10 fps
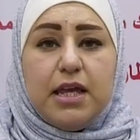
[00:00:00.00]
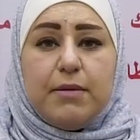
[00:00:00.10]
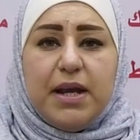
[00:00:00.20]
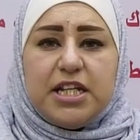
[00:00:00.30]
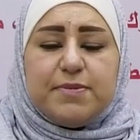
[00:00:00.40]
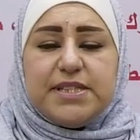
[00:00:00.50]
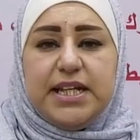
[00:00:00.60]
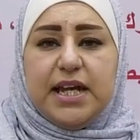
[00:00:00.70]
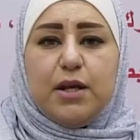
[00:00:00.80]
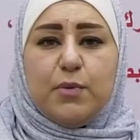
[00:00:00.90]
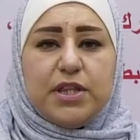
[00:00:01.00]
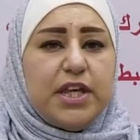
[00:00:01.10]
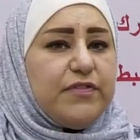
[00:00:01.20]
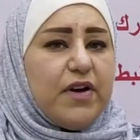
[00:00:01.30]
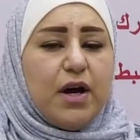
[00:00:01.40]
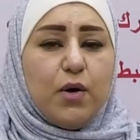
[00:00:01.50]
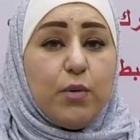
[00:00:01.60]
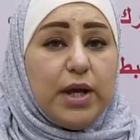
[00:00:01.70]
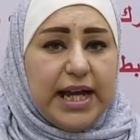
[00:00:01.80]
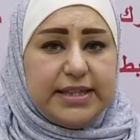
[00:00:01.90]
يبلش بس يحكي لي الوظيفة
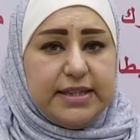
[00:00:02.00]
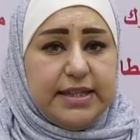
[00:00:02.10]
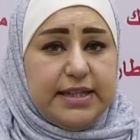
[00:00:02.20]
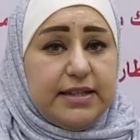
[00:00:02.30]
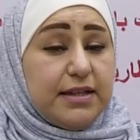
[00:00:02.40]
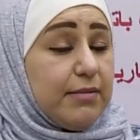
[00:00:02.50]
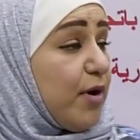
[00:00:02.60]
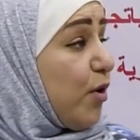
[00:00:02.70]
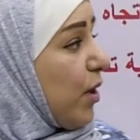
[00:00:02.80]
ويعدي ما هو